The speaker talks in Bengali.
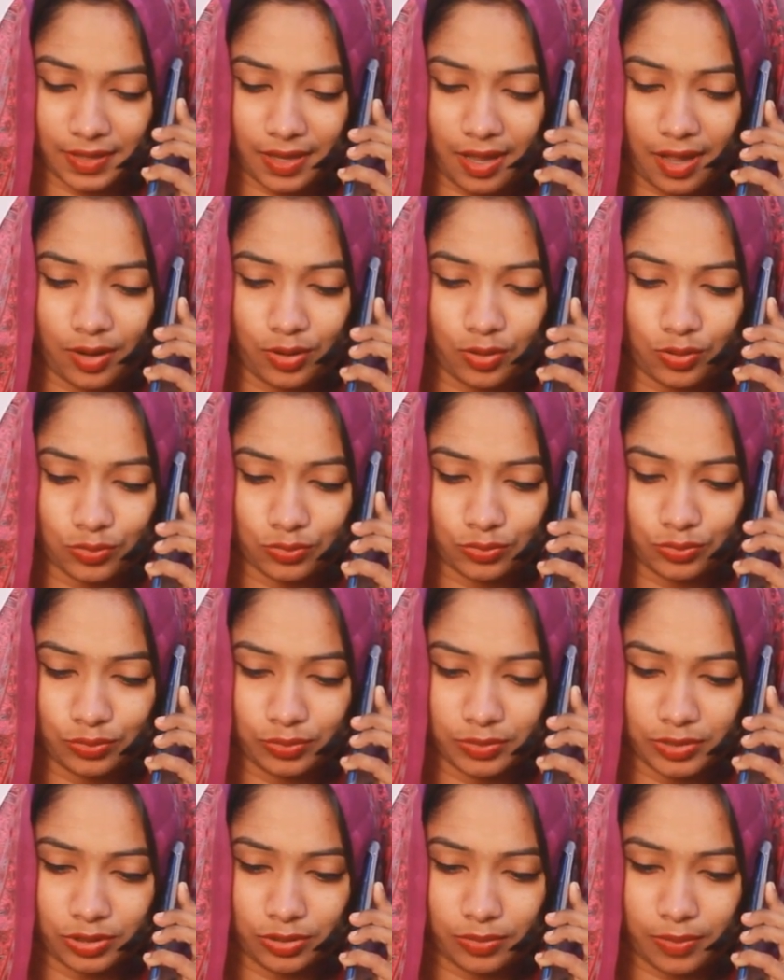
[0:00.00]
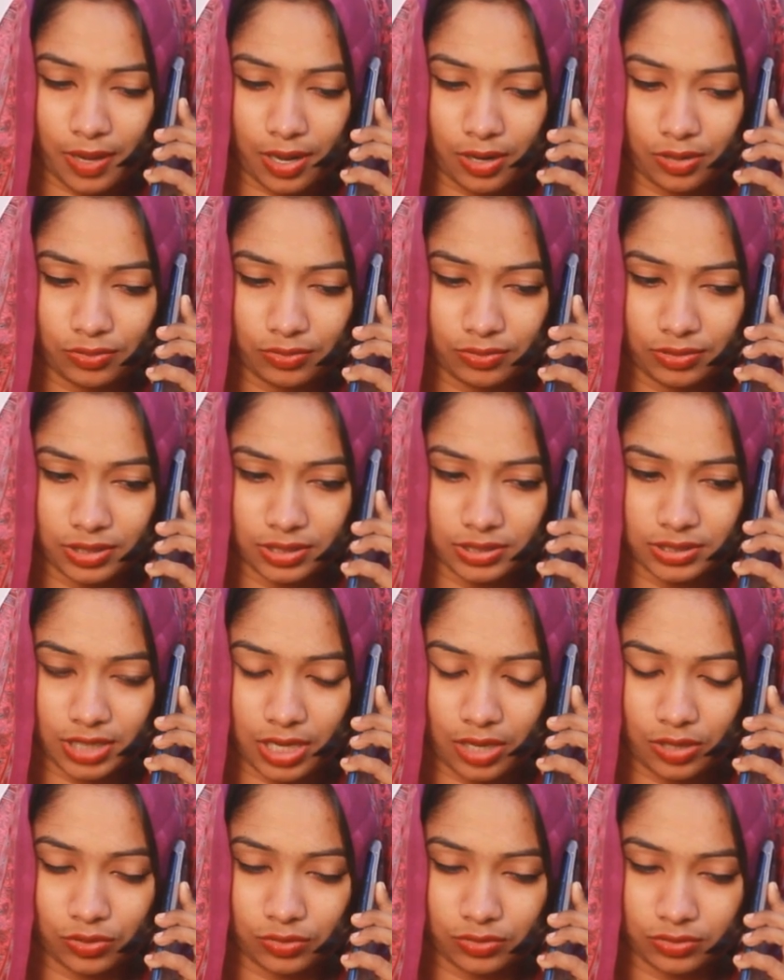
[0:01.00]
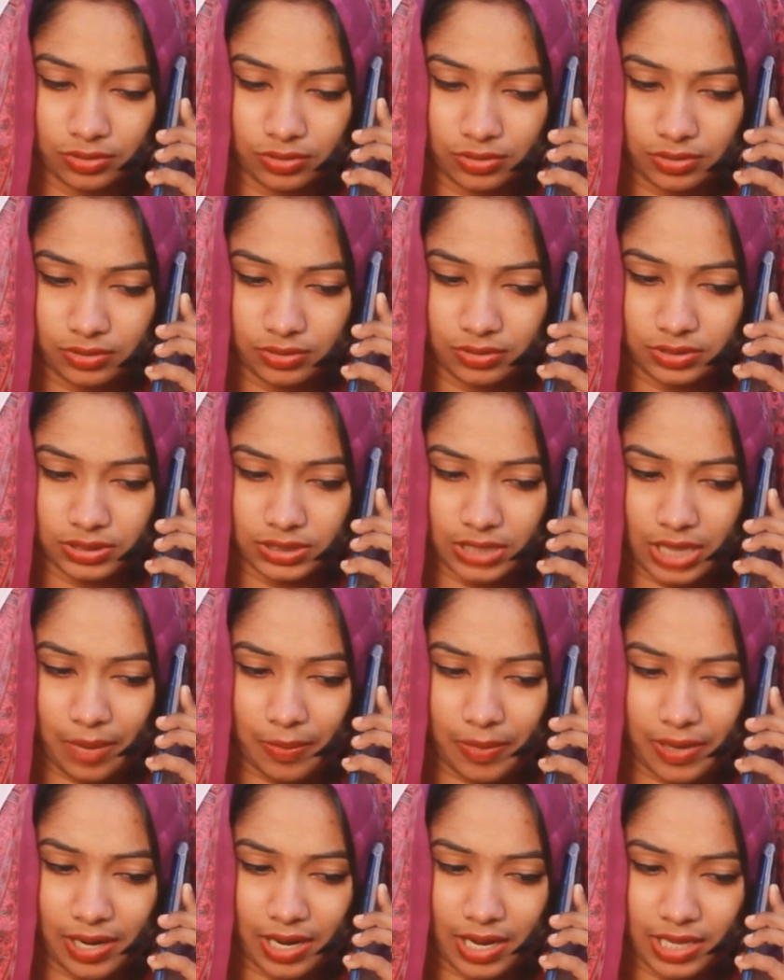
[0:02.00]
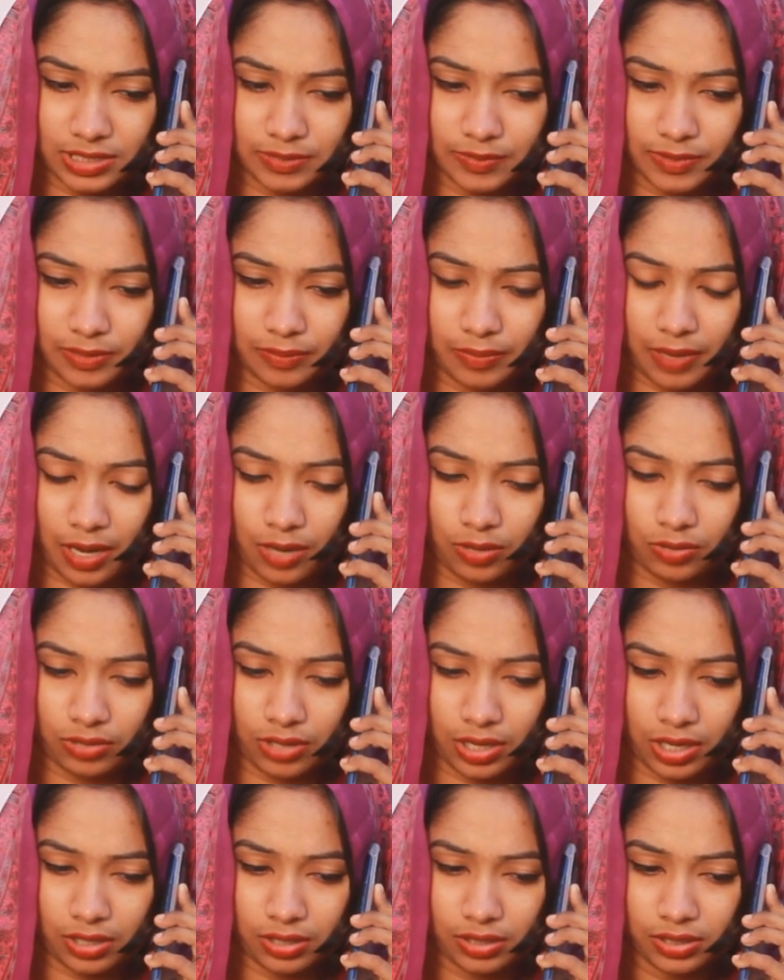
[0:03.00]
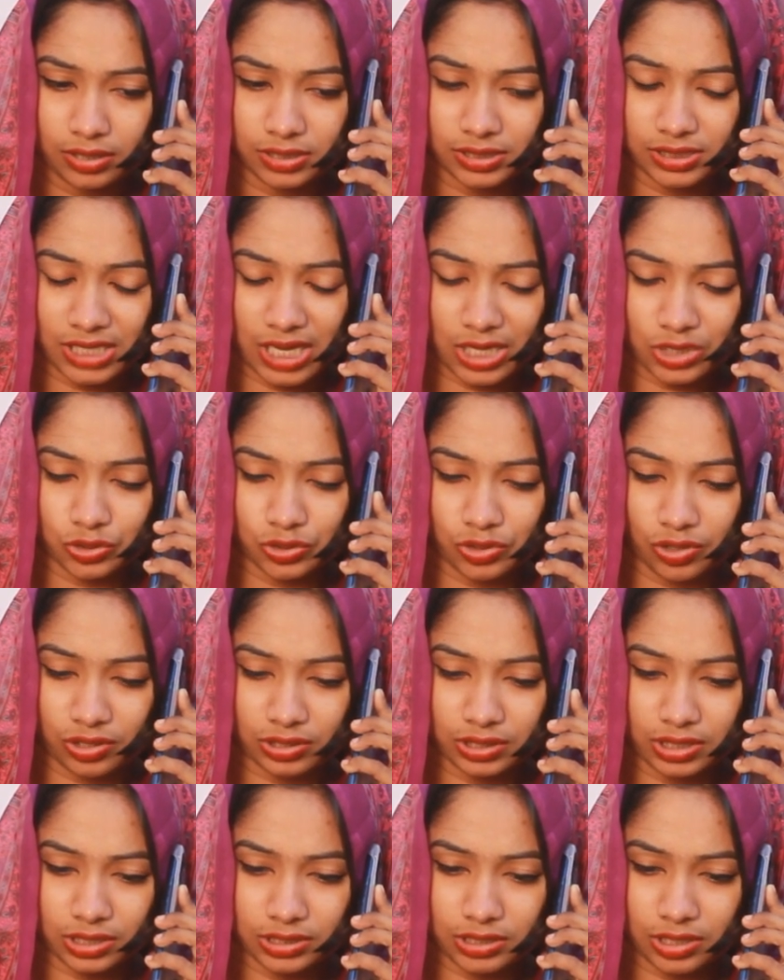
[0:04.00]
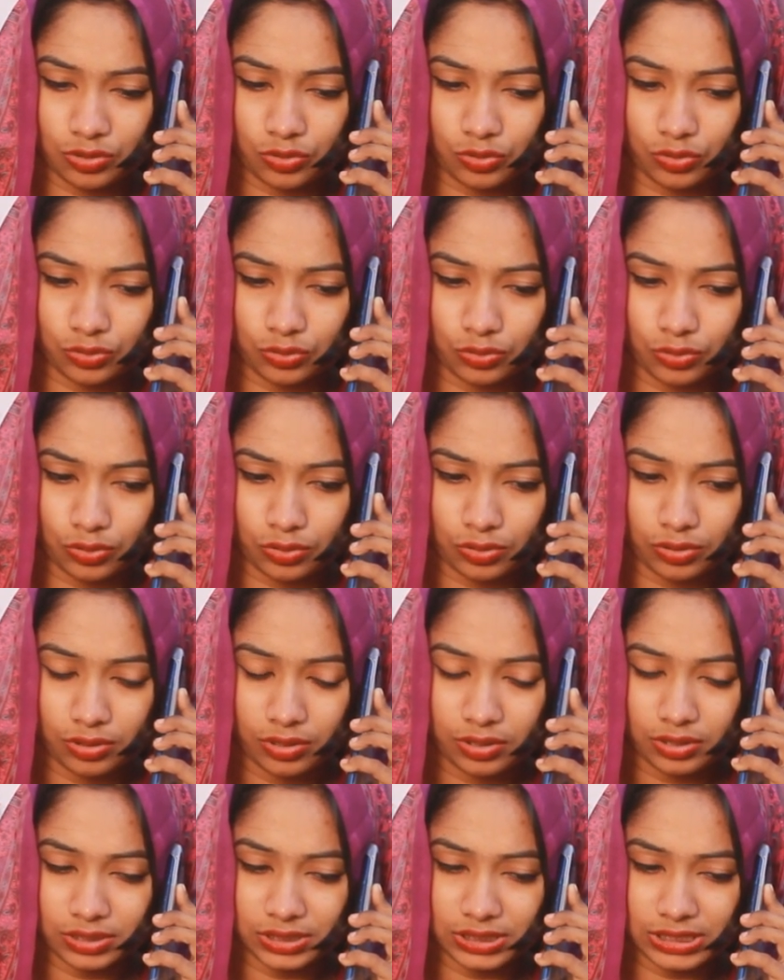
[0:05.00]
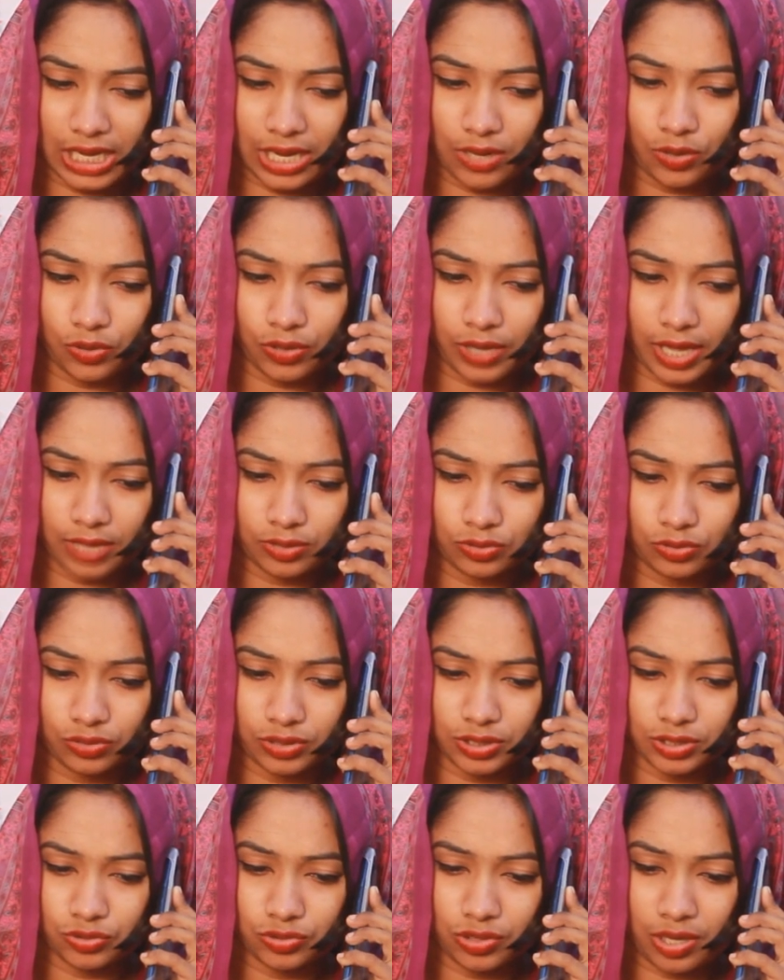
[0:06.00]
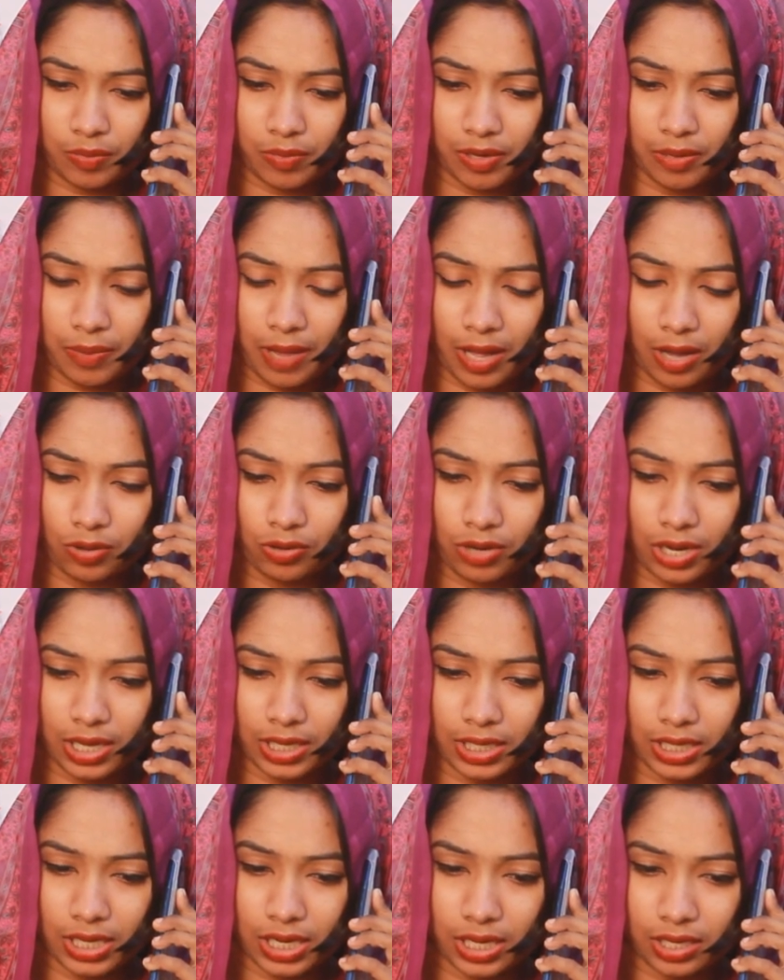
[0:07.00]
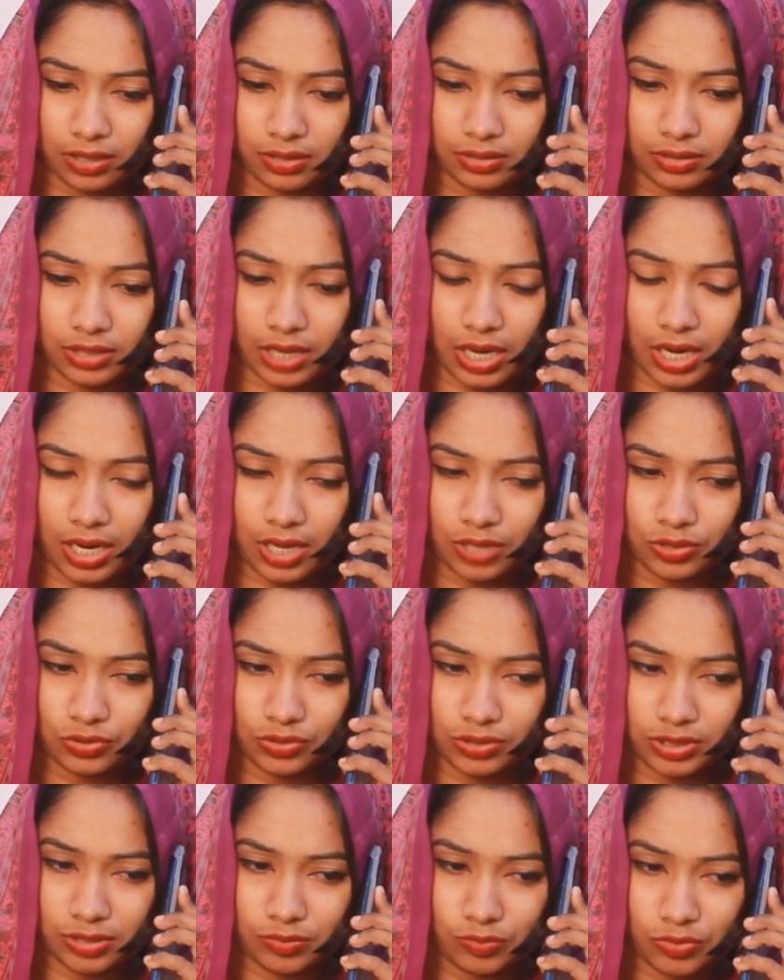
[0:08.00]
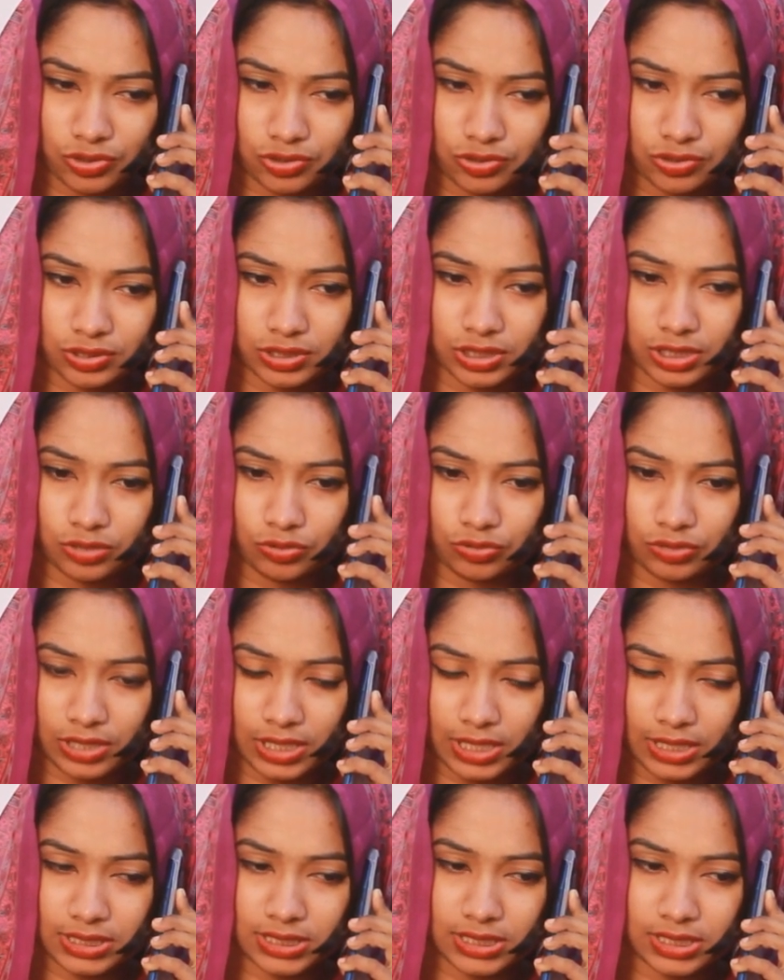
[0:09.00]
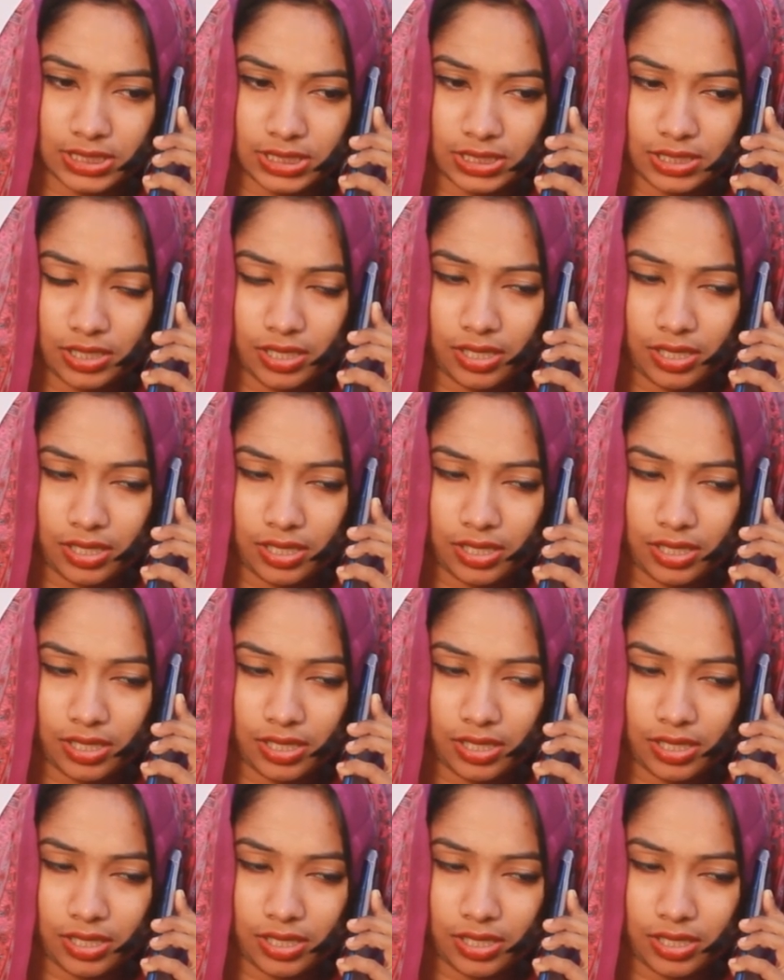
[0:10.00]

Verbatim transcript: কেন তুমি তো ভালো করেই জানো যে আমার হাজব্যান্ড ভালো না শাশুড়ি অত্যাচার করতো যাই হোক এত কিছু আমার ভালো লাগে না টানা দুই তিন বছর যেহেতু দেখছি